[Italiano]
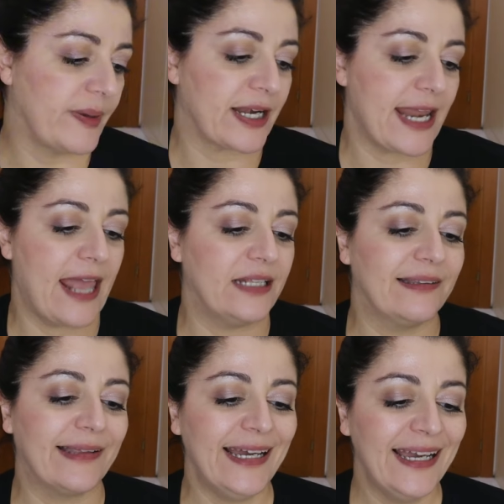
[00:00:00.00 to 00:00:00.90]
per
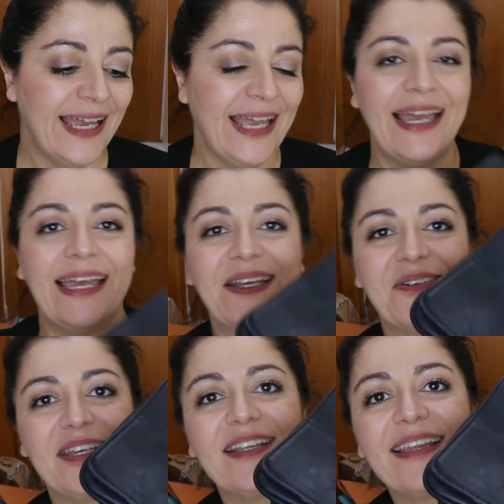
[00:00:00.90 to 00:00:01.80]
niente e
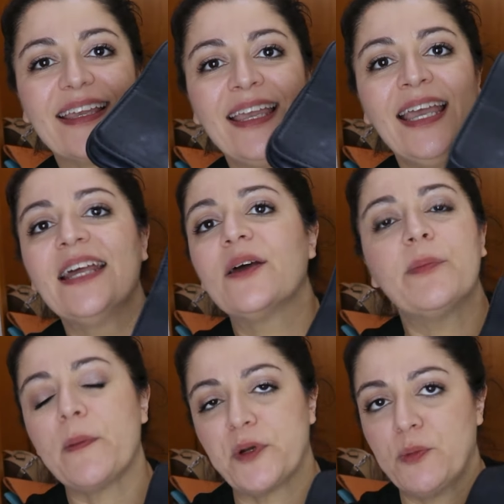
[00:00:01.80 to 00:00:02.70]
quindi eh,
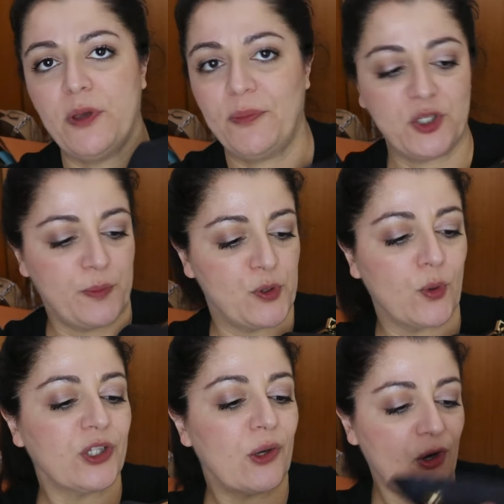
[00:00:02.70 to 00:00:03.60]
proprio non mi piace più
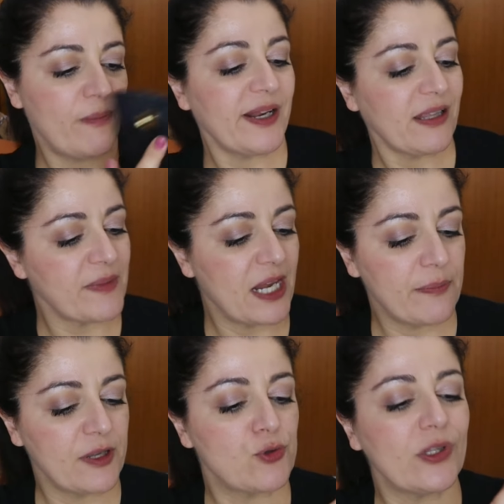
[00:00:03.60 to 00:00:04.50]
quando l'ho comprata mi era
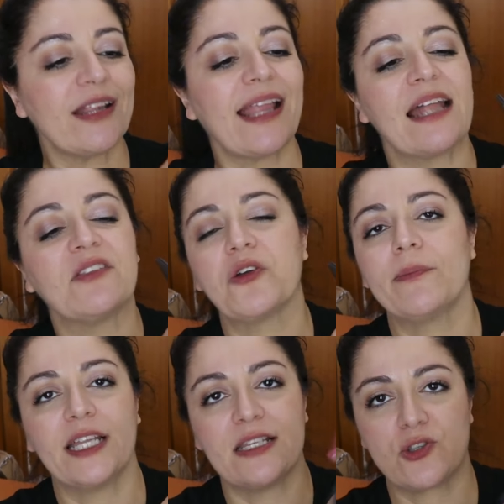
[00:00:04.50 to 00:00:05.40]
piaciuta tanto
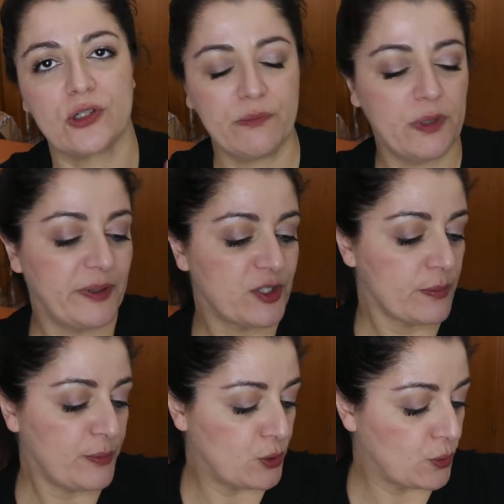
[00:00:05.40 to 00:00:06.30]
ma adesso non mi piace
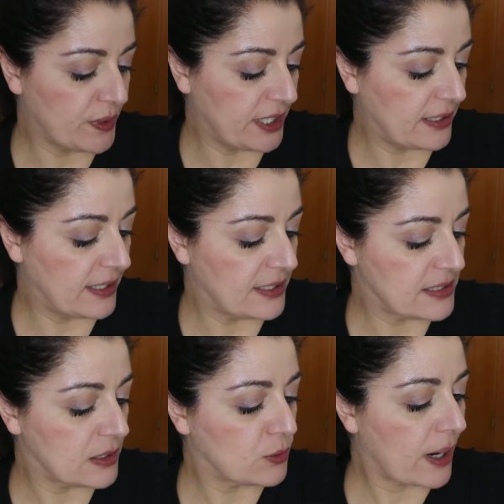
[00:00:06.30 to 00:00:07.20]
più quindi
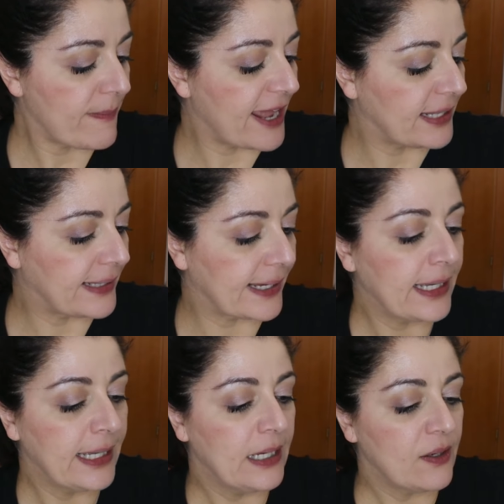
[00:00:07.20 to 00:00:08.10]
sicuramente
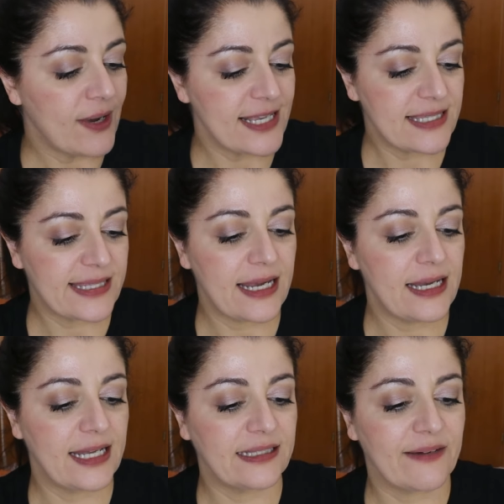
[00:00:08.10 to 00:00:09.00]

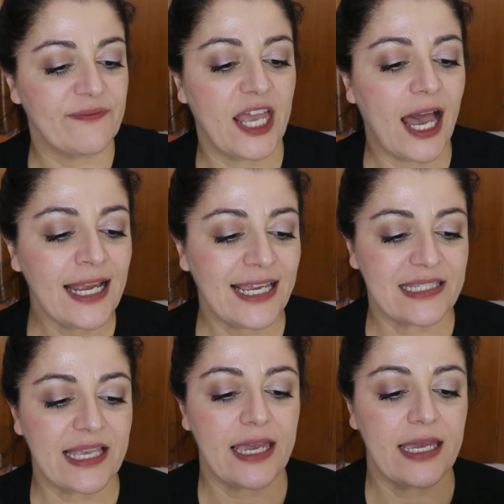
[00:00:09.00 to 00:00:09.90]
questa andrà via anche
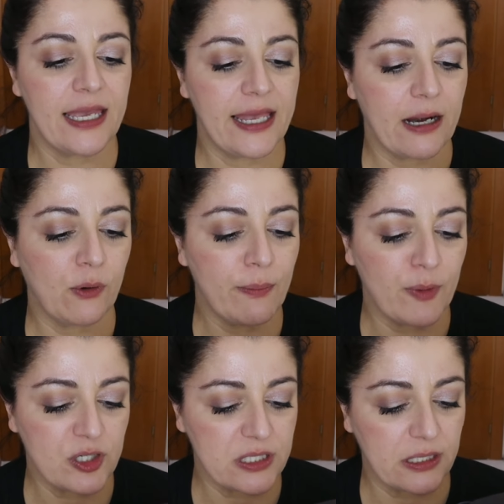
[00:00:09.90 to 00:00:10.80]
se era una
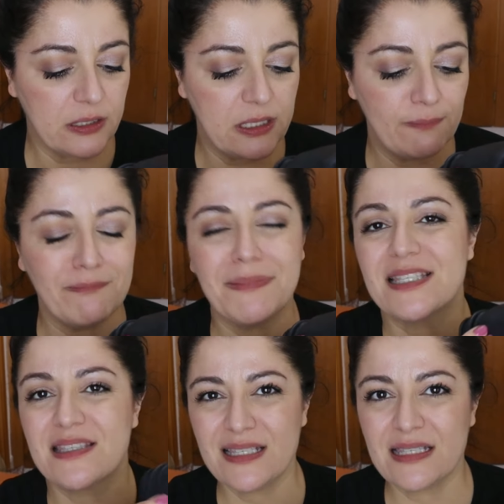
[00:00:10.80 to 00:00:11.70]
borsa di
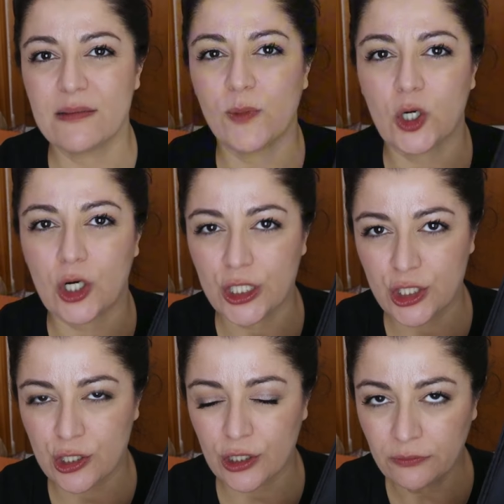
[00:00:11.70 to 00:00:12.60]
bassissimo
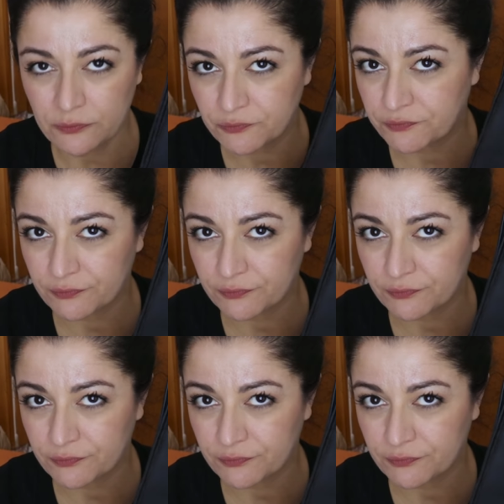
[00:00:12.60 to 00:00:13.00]
costo